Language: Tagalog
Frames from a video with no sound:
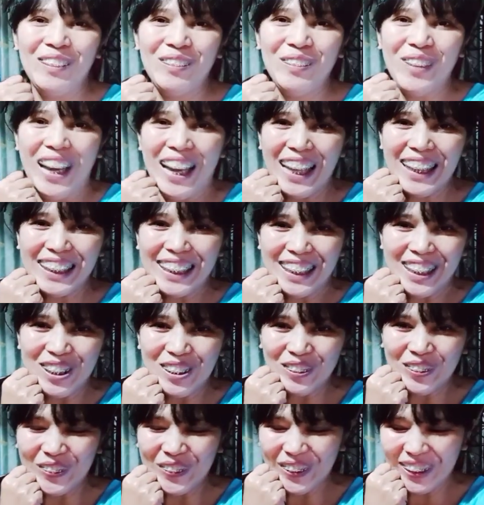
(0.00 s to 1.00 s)
malaking
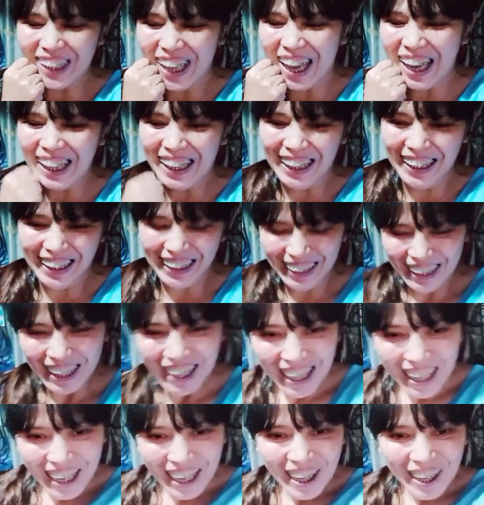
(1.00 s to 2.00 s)
utang
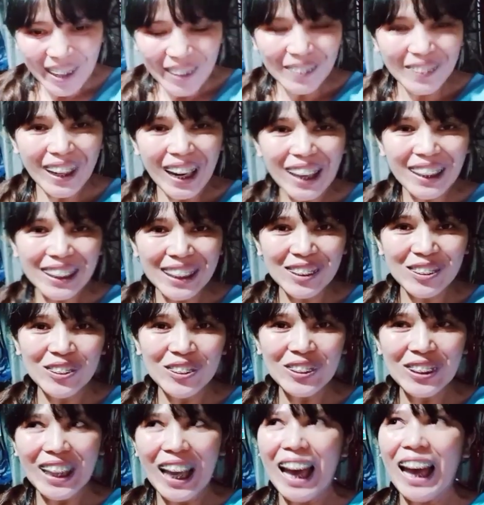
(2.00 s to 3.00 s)
malaking
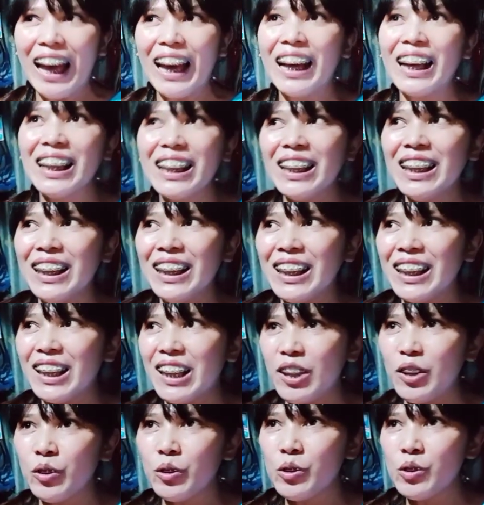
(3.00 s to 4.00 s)
utang.
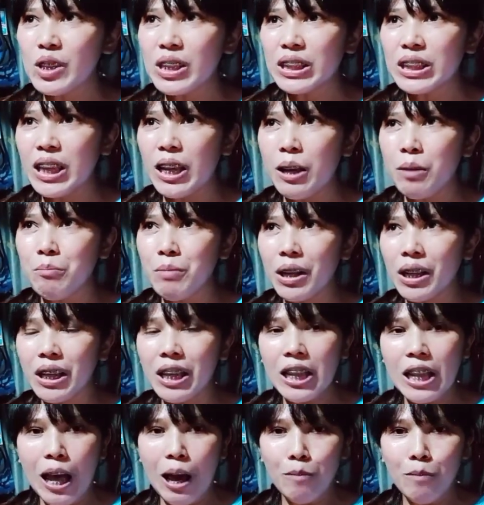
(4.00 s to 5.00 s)
Inanong ko kasi, parang
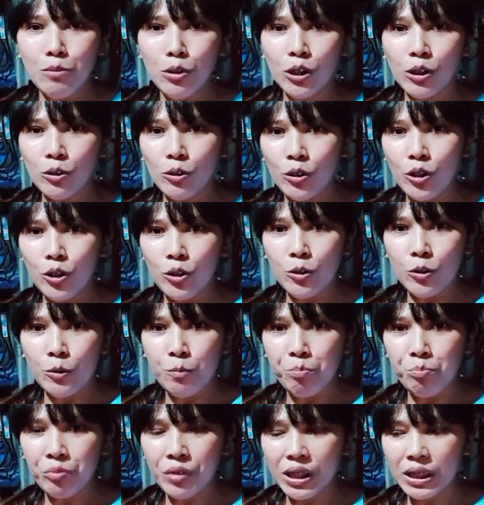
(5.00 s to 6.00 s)
hinabol ko
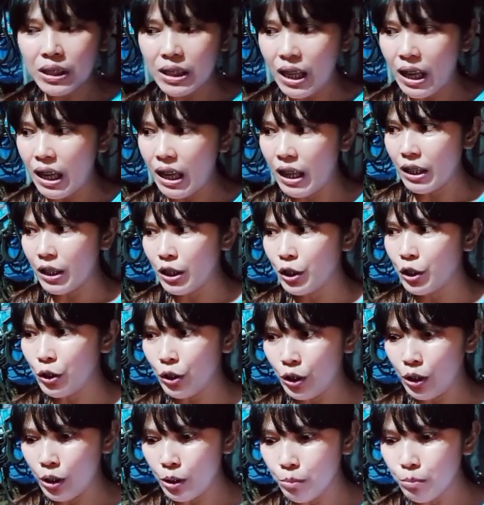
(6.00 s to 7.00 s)
yung sa
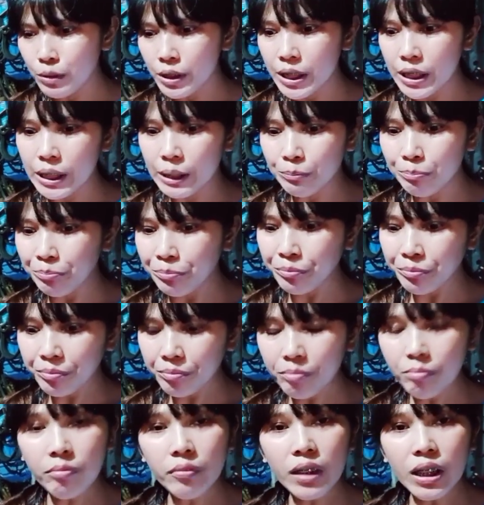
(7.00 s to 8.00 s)
terms.
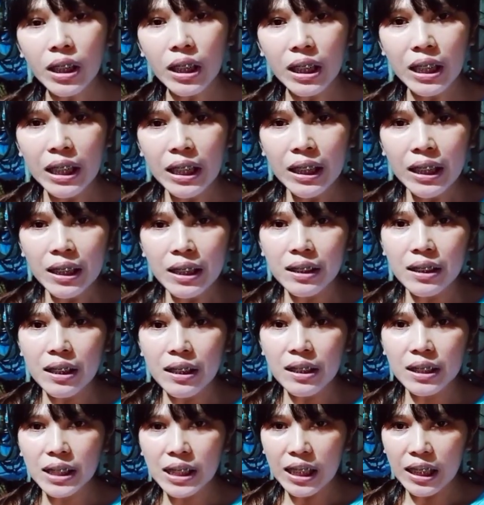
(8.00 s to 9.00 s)

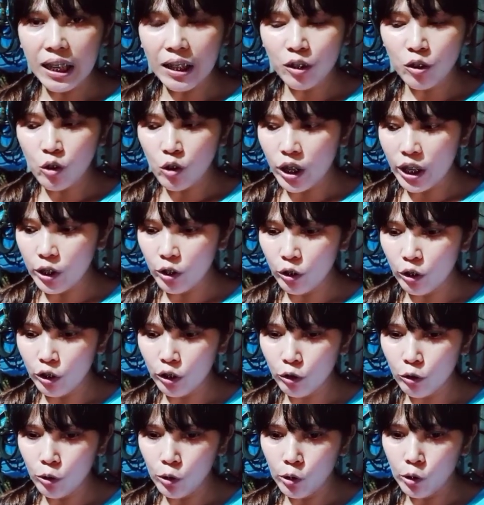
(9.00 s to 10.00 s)
Tinestingan ko ngayon
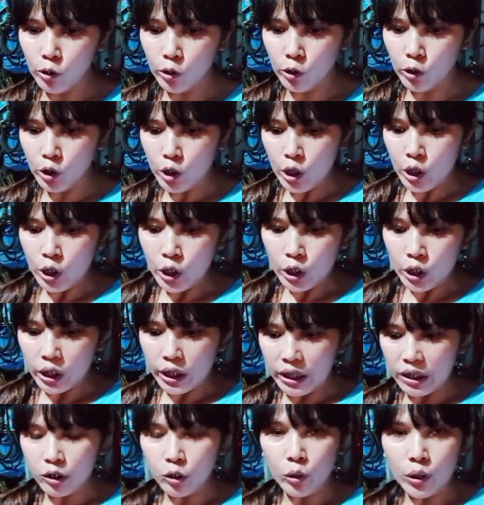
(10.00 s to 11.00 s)
kung
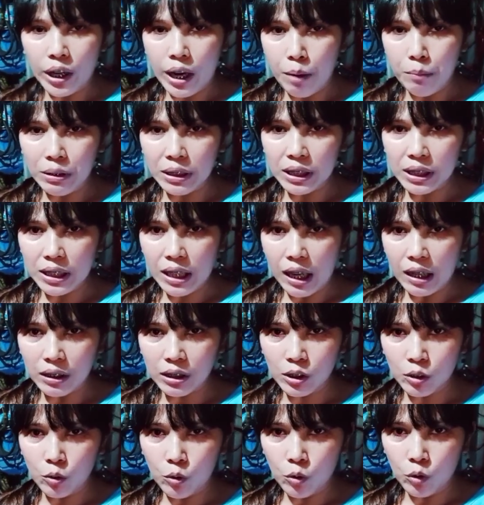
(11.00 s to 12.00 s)
ganito karaming stocks,
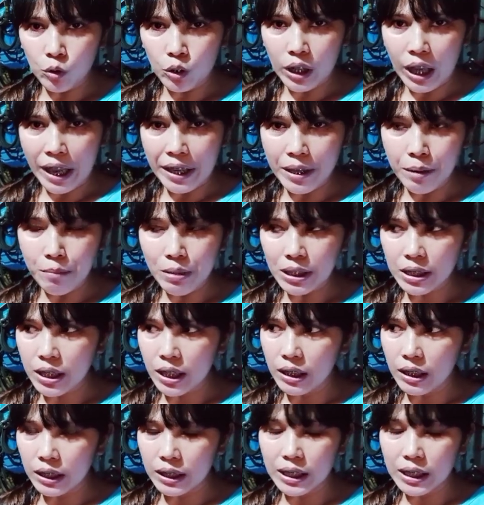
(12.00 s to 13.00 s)
kung kaya ba siya
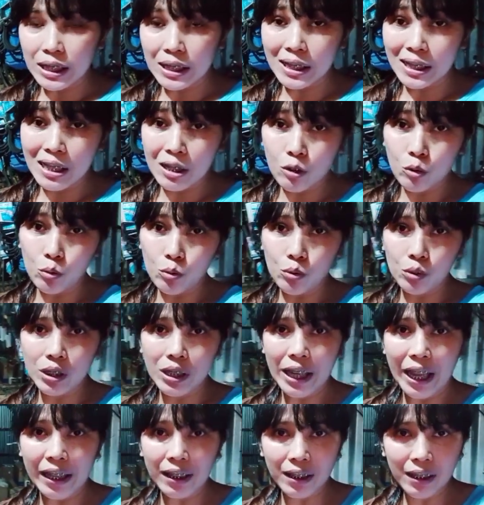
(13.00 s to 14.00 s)
ng 60 to
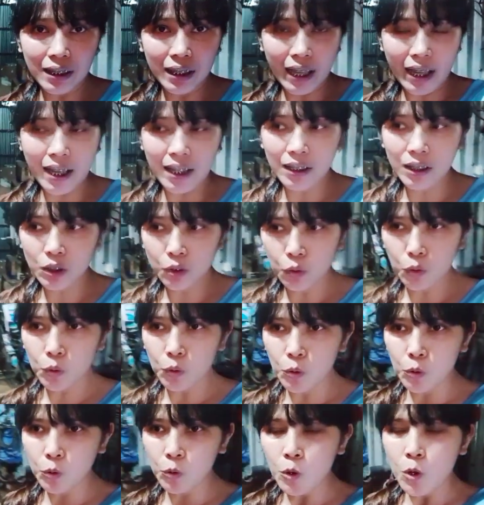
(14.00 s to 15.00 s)
90 days. So,
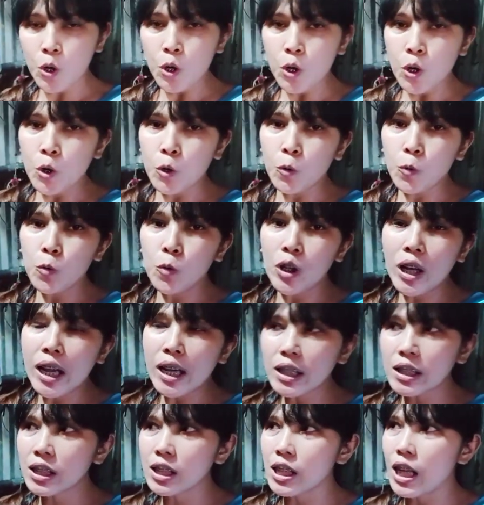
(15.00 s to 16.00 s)
kung kulang
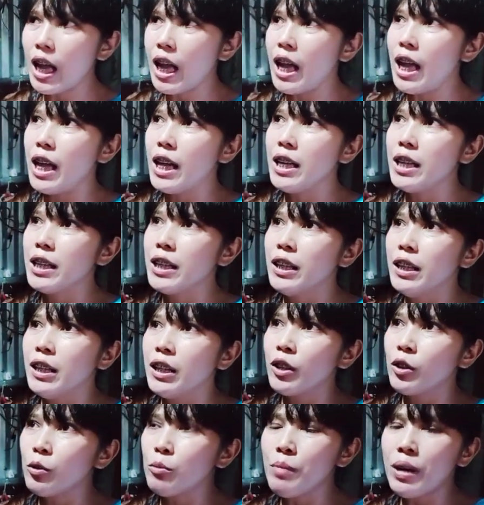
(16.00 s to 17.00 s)
siya,
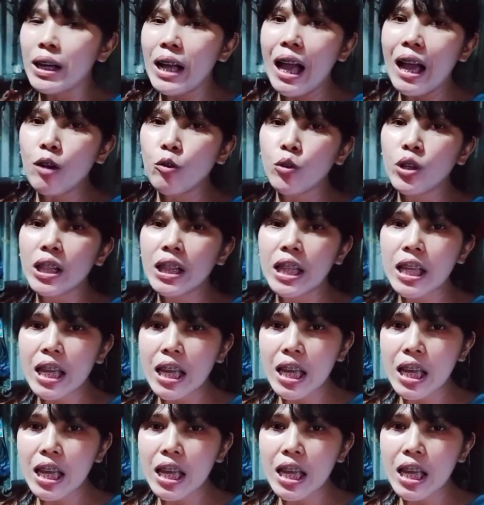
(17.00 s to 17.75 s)
kumbaga, kung hindi,